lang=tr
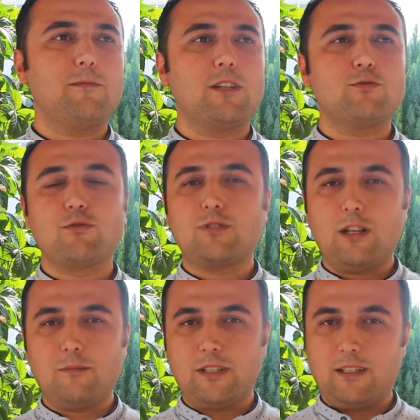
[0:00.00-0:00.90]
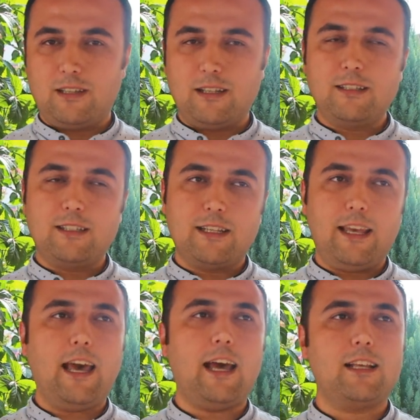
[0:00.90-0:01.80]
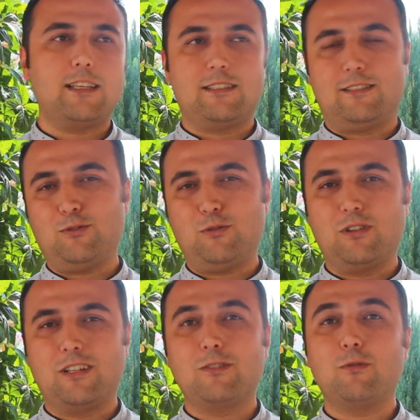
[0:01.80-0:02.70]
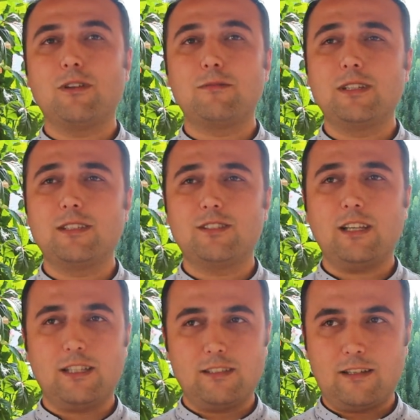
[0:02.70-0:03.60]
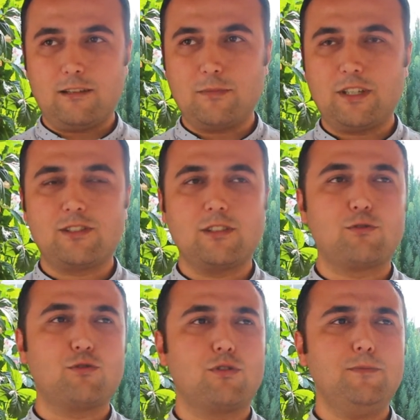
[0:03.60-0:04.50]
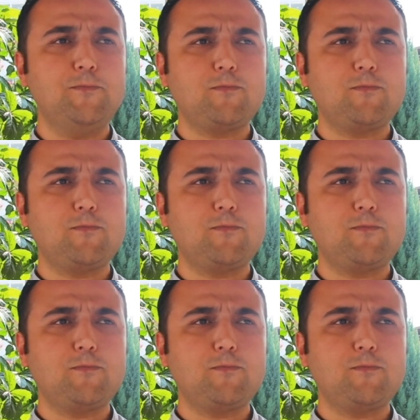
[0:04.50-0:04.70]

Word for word: Ben sosyal medyadan yine herkesin sorularını olabildiğince yanıtlamaya çalışıyorum